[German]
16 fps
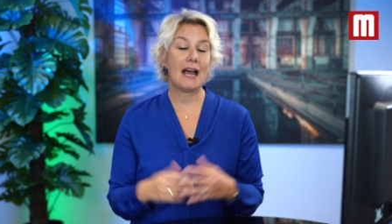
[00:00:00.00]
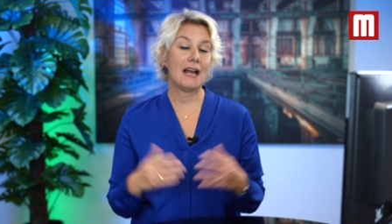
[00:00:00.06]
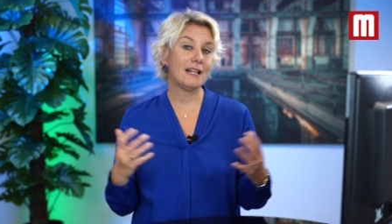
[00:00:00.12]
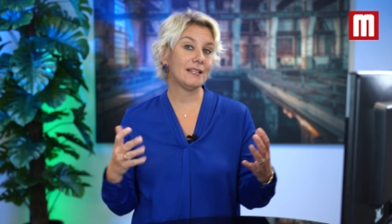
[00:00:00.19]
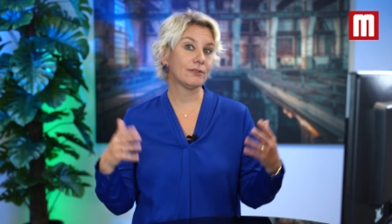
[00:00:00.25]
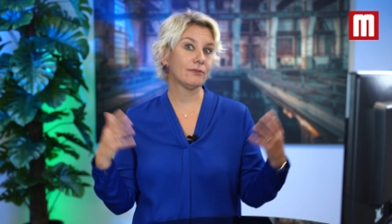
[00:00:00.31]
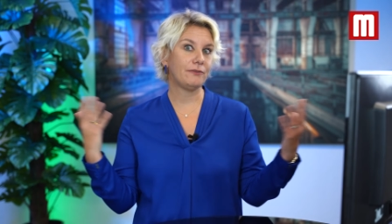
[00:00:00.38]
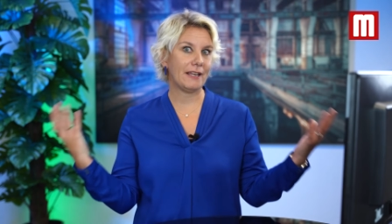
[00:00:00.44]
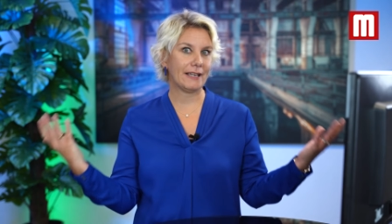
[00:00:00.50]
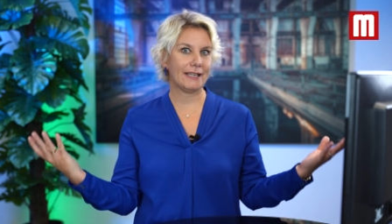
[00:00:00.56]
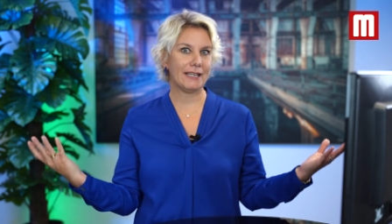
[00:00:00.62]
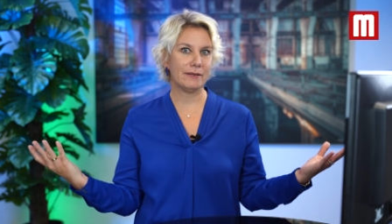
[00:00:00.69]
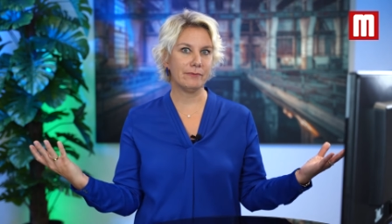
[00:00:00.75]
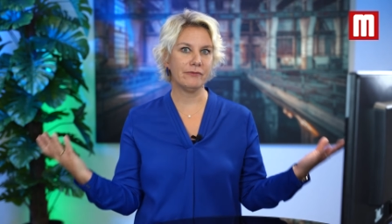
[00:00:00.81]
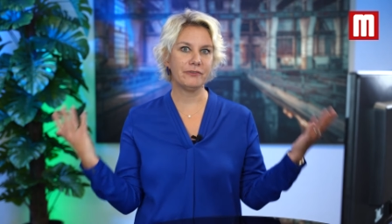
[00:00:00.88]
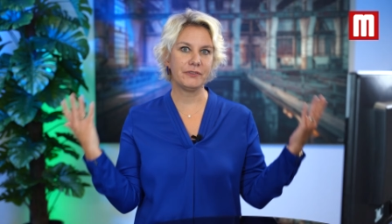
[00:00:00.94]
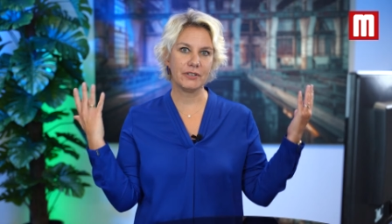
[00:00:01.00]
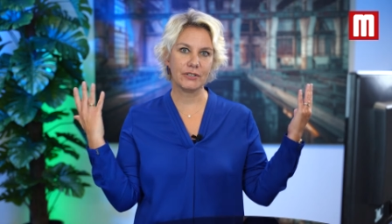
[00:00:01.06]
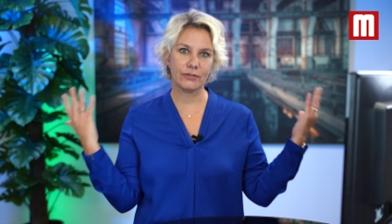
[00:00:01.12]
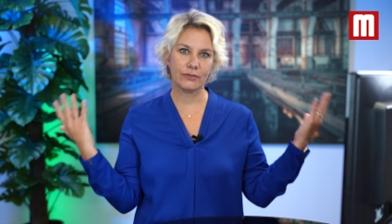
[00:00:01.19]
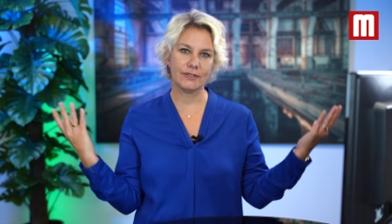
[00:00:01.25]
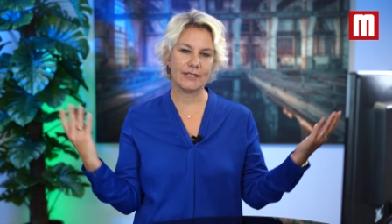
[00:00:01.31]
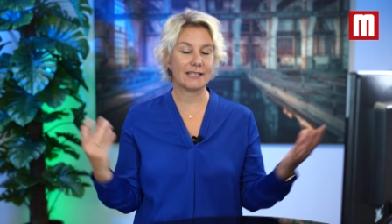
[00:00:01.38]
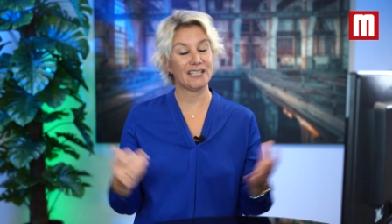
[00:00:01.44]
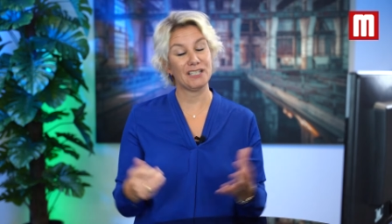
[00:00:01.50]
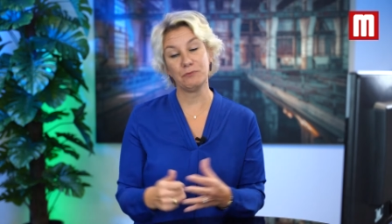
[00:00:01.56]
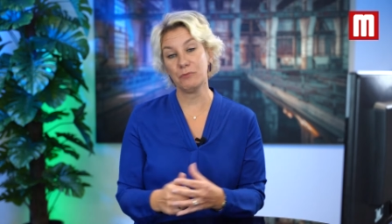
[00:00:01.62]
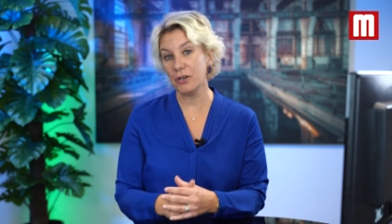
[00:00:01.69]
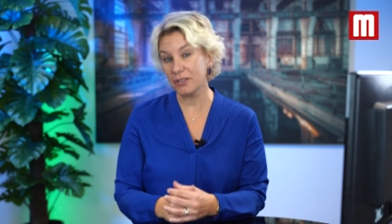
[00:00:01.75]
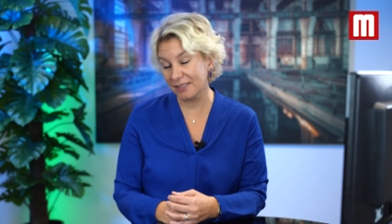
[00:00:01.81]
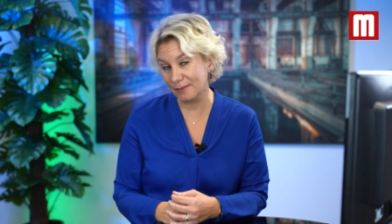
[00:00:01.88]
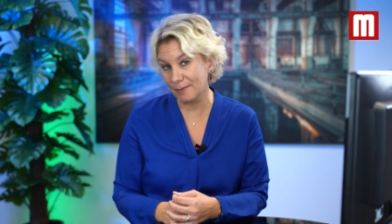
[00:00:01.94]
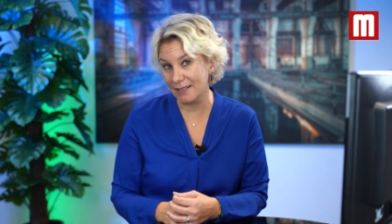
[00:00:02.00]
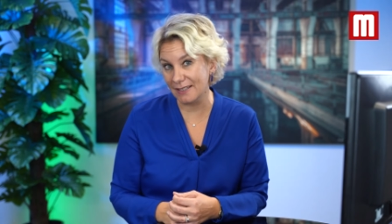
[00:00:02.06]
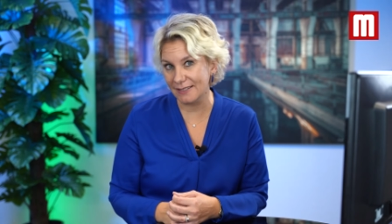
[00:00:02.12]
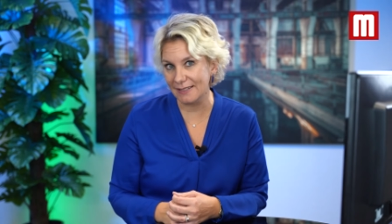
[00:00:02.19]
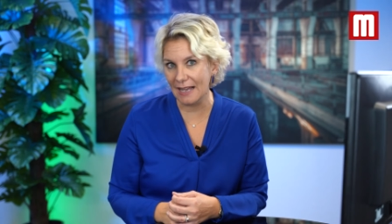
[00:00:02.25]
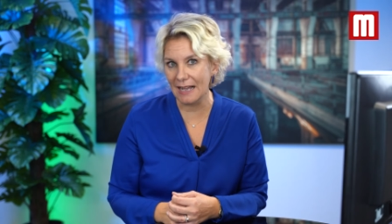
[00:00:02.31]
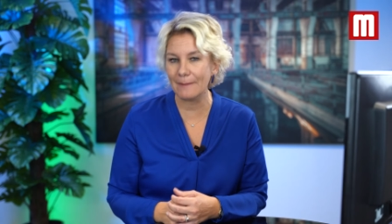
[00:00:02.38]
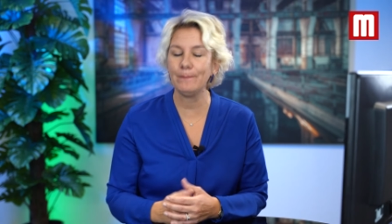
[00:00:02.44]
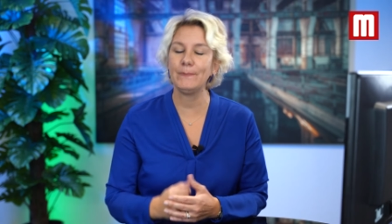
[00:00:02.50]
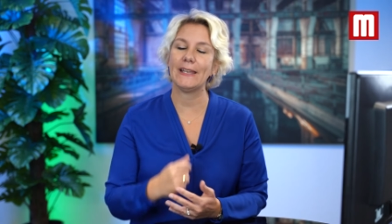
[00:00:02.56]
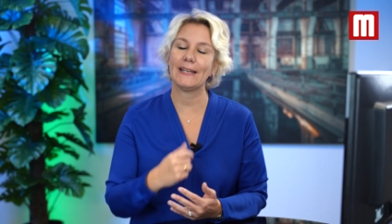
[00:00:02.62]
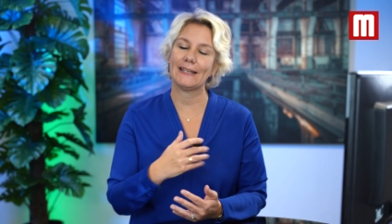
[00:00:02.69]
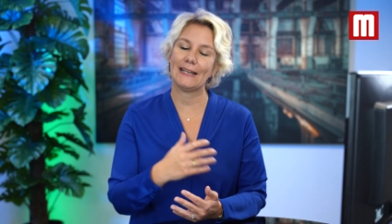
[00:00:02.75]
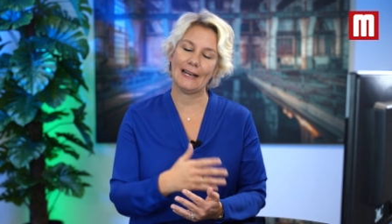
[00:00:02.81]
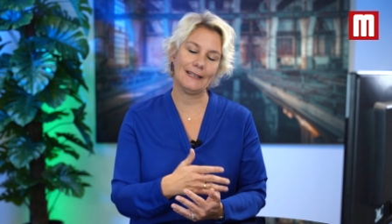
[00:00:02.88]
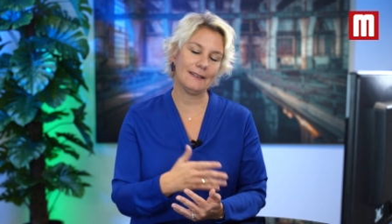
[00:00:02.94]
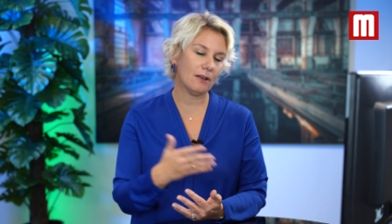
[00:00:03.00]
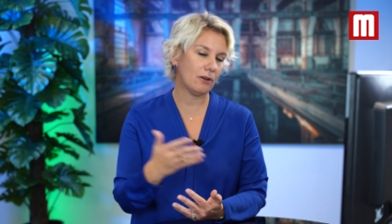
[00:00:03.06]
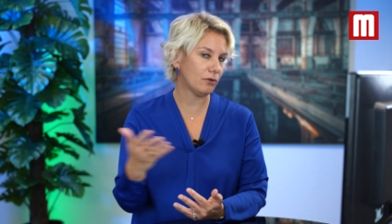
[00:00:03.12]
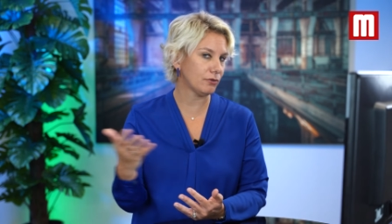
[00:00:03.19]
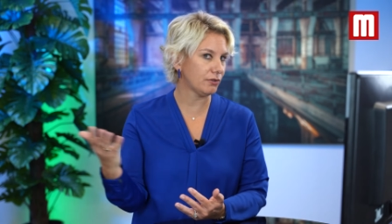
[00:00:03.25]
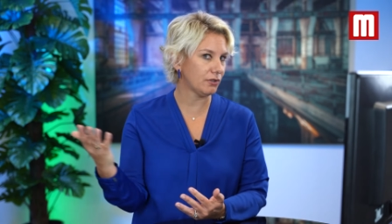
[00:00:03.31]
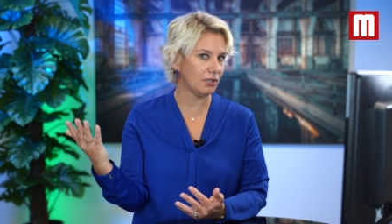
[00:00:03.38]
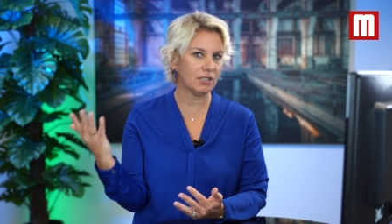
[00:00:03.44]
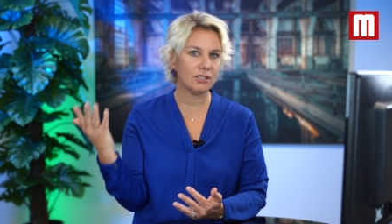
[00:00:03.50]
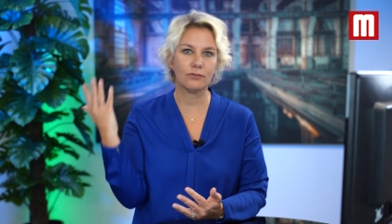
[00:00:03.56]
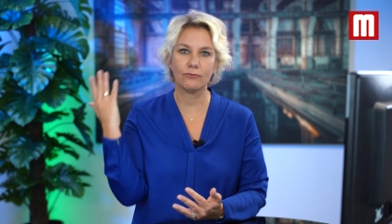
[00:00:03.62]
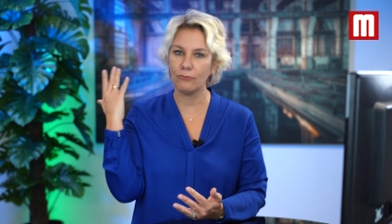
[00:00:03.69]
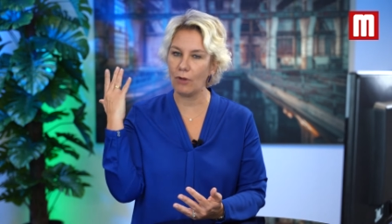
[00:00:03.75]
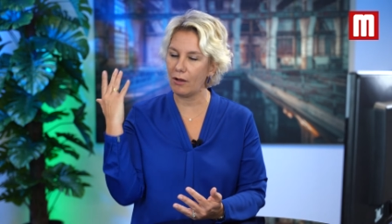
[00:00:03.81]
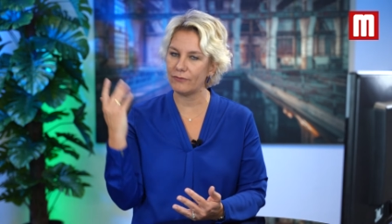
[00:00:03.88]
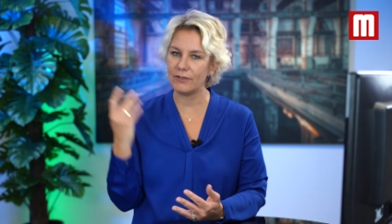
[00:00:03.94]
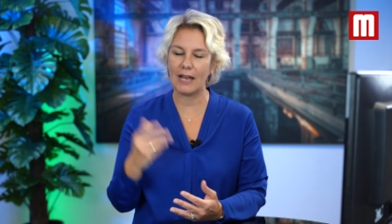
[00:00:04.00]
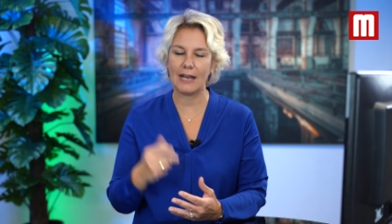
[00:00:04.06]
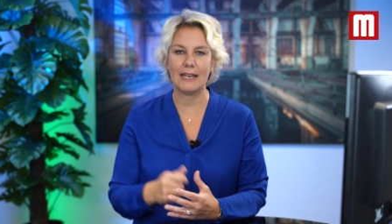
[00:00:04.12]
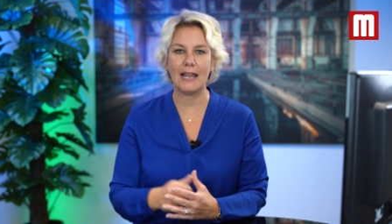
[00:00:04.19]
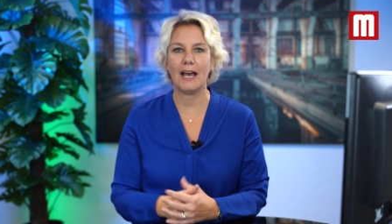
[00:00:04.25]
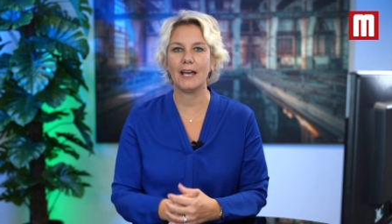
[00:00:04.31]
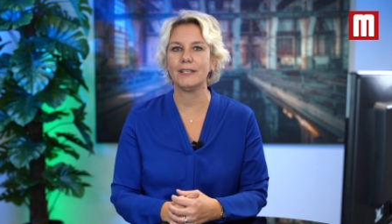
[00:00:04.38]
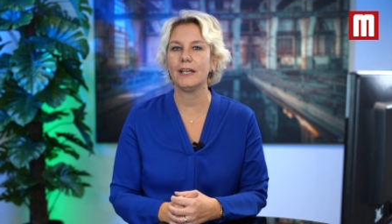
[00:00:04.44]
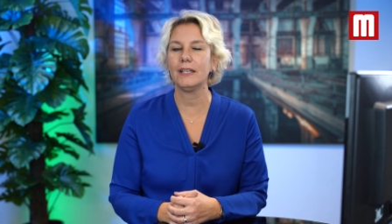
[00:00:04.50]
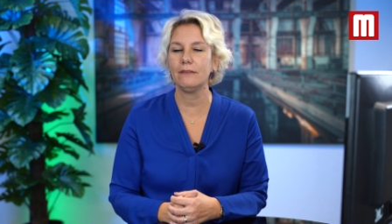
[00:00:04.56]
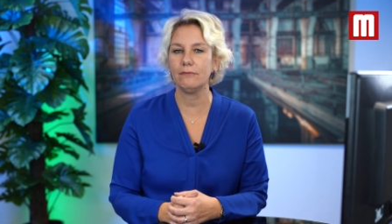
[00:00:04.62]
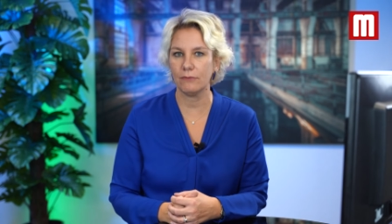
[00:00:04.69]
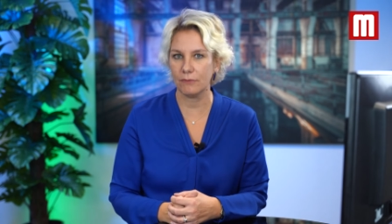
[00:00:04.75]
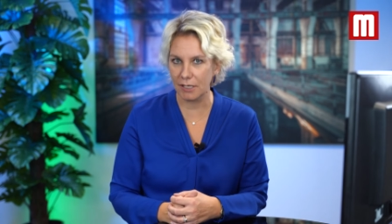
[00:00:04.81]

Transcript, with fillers: Also wer geimpft ist und sagt, ich möchte es aber nicht sagen, der kann auch sich, wie alle anderen,